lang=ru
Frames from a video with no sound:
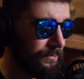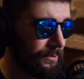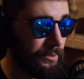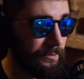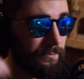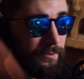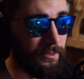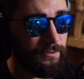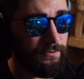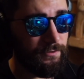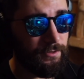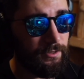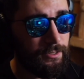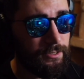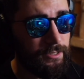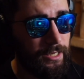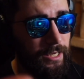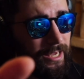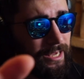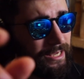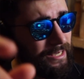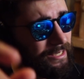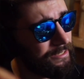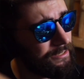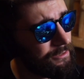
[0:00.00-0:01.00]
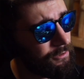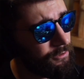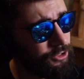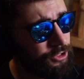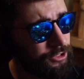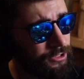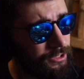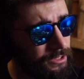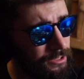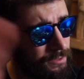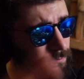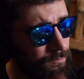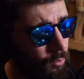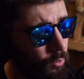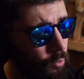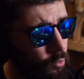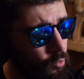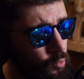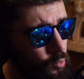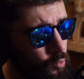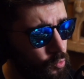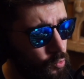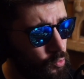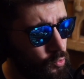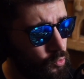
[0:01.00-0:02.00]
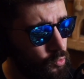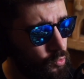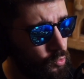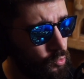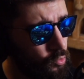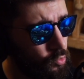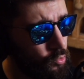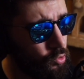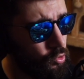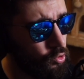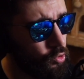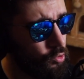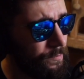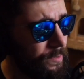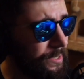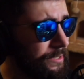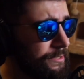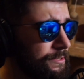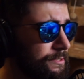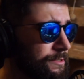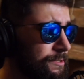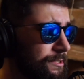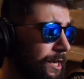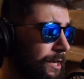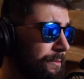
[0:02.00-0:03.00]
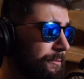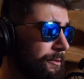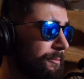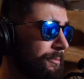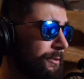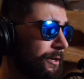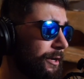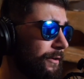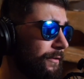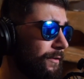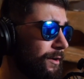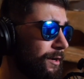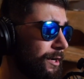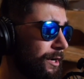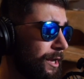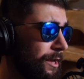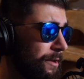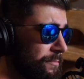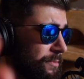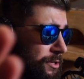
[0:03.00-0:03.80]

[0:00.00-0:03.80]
подписывайтесь исключительно с бубенцами, правильно.